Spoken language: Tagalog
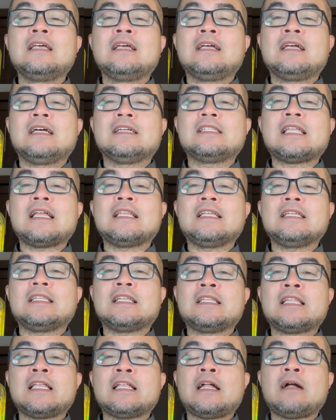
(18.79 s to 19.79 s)
Kagtani
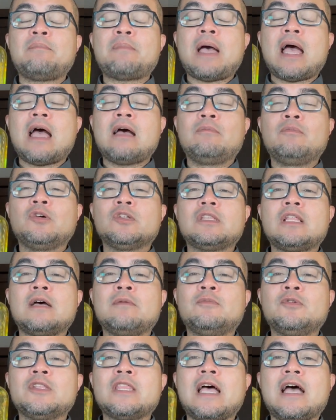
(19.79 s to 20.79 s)
tanan nga pahamot
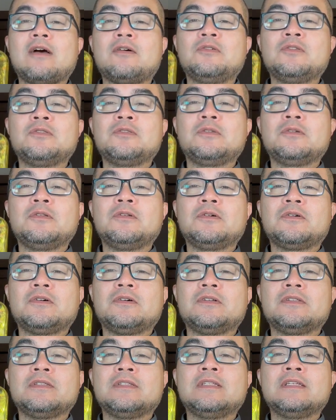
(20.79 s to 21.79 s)
amo na kung tulukon.